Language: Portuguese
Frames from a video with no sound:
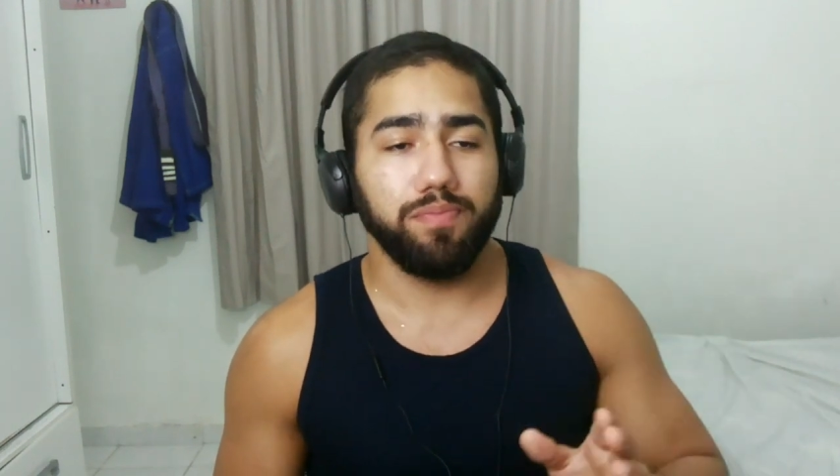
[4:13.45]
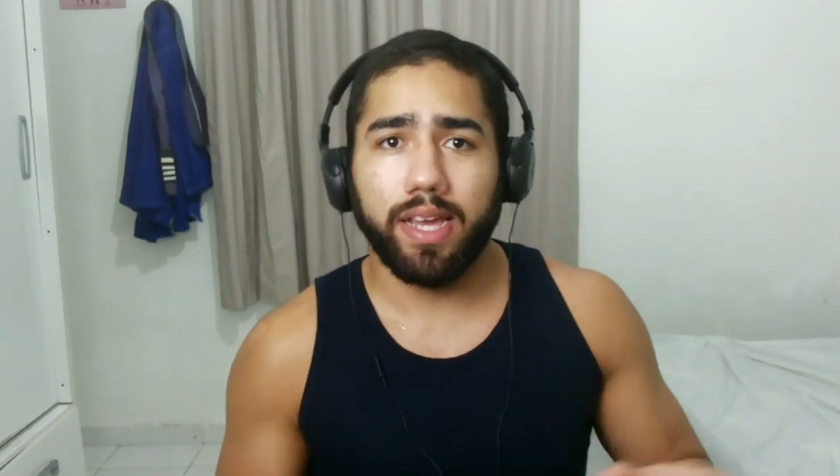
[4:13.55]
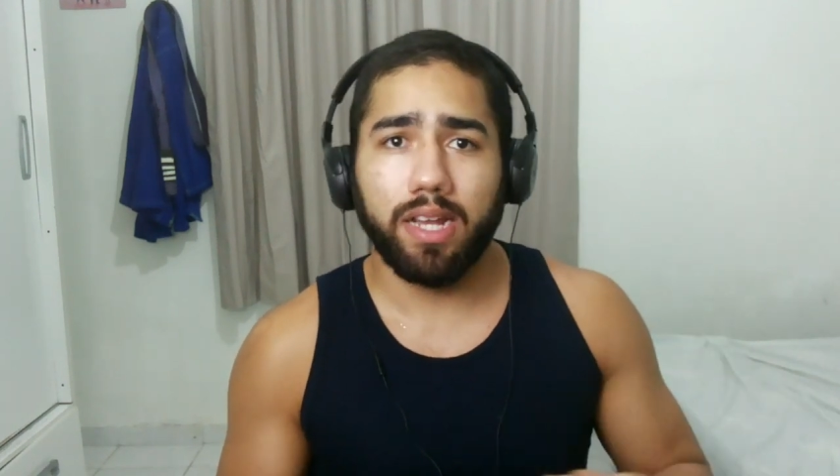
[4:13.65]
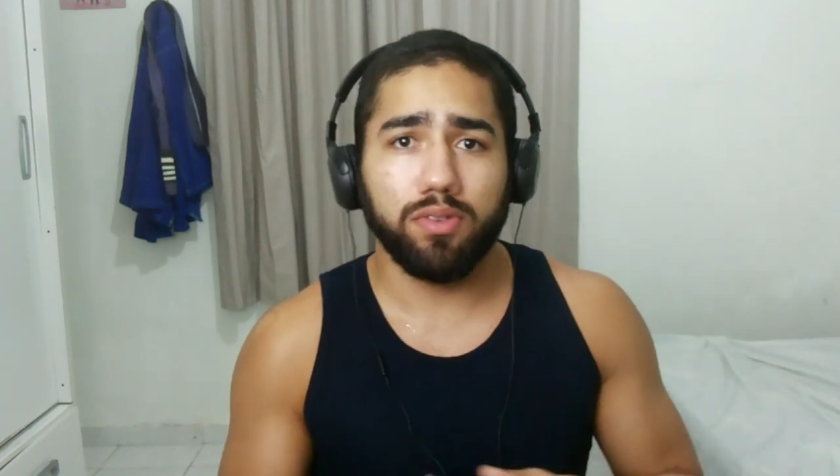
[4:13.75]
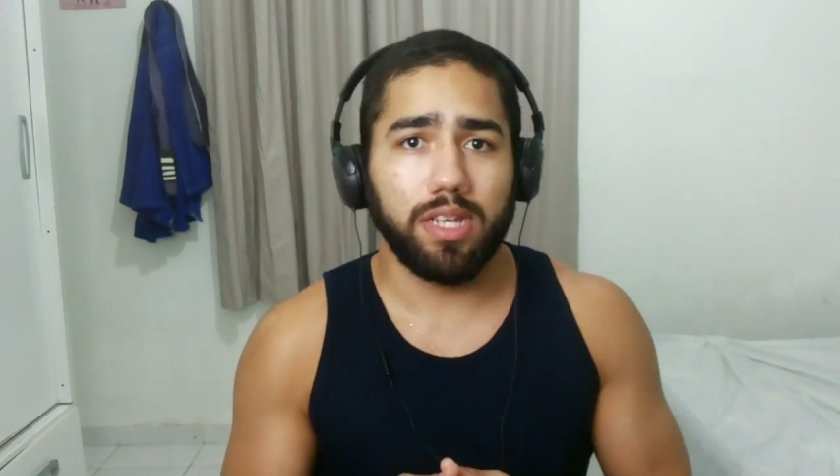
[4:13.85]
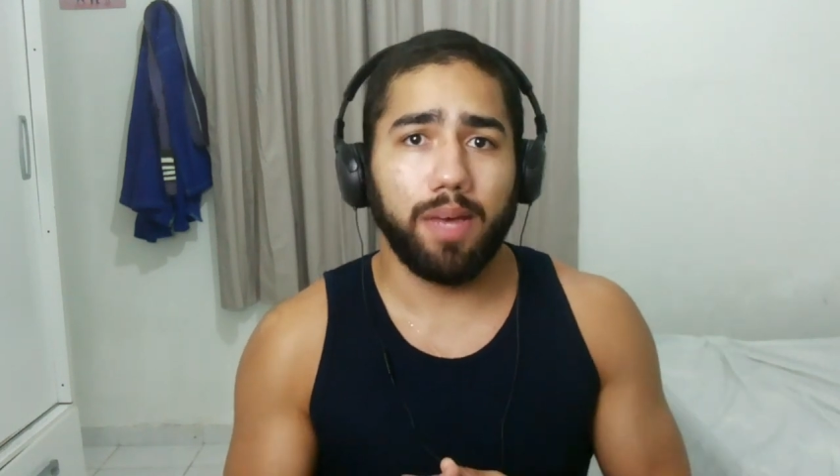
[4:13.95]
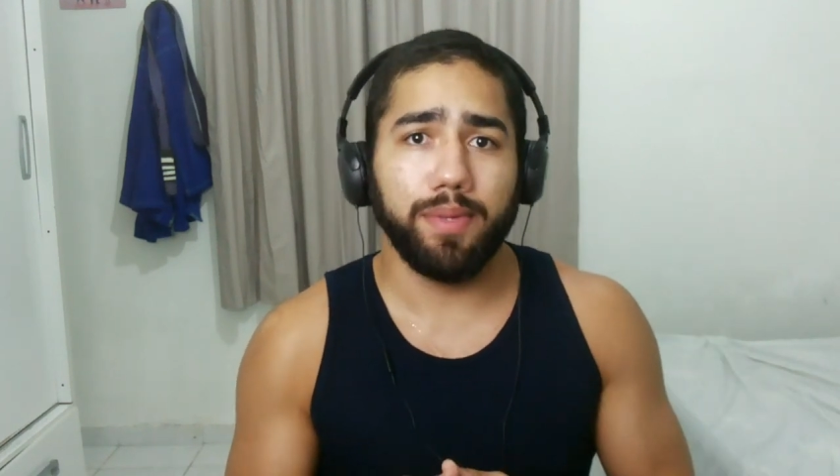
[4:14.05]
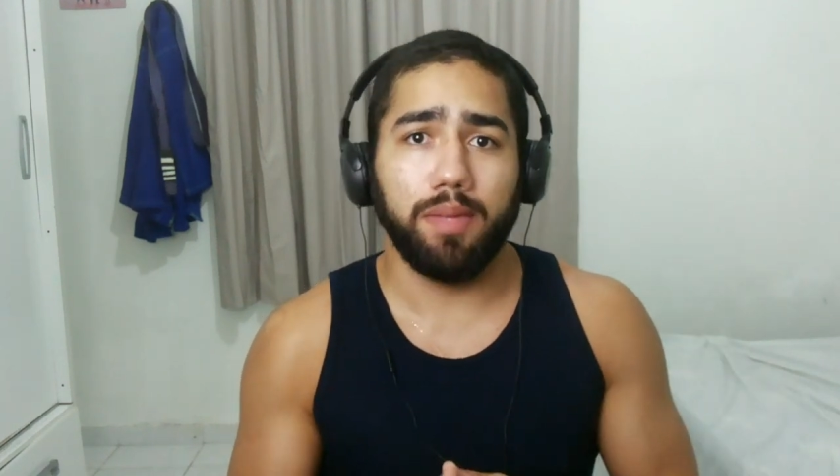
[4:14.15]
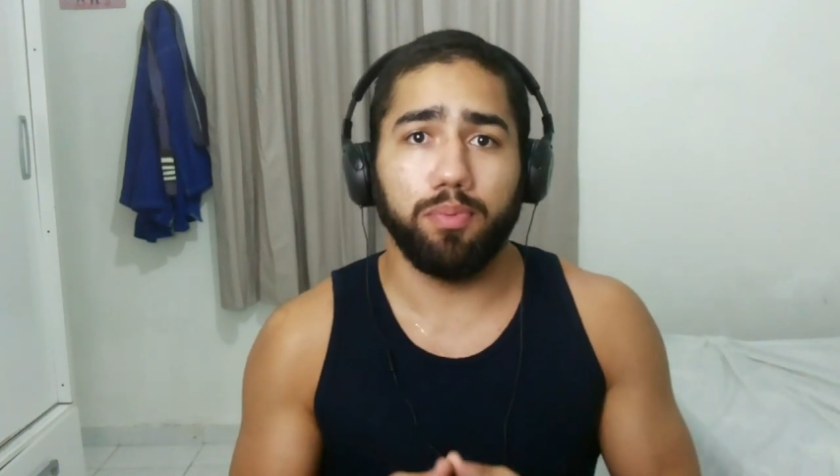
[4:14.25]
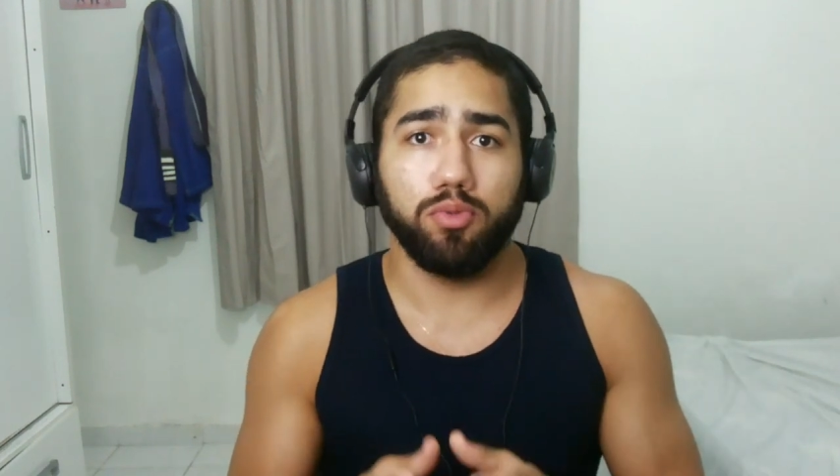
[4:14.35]
porque quem não
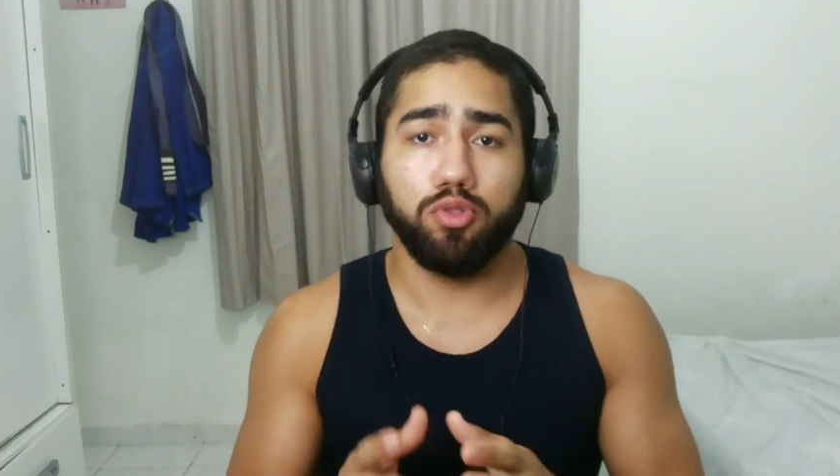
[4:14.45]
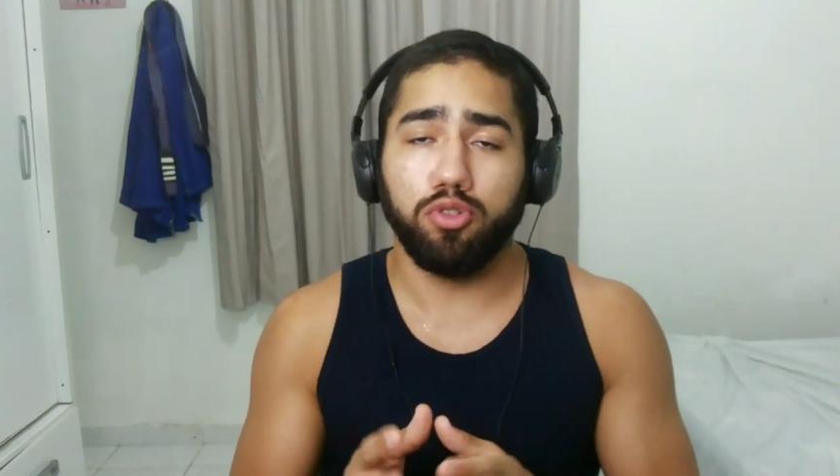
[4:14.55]
sabe, tipo, no